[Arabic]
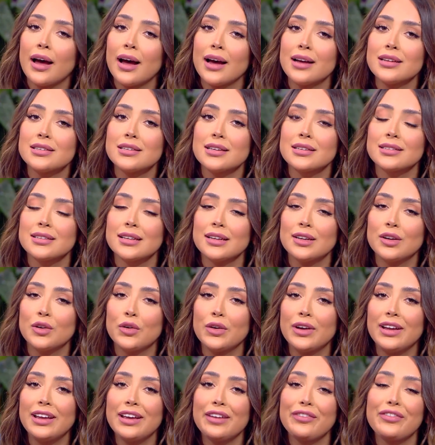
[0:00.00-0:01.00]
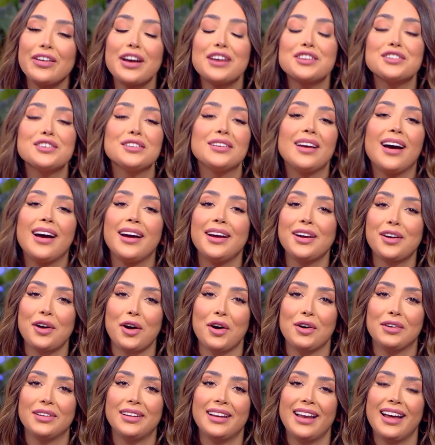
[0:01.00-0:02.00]
هاجا سنه هي فاشن
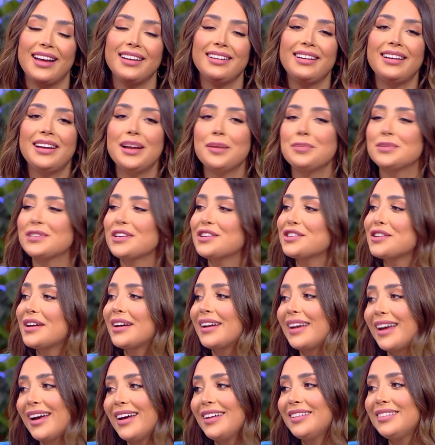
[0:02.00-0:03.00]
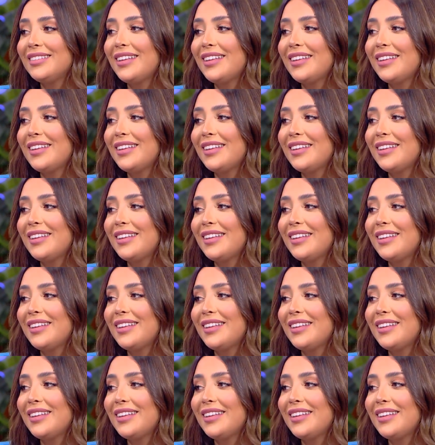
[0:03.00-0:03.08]
ايكون لانها لابسه جاكيت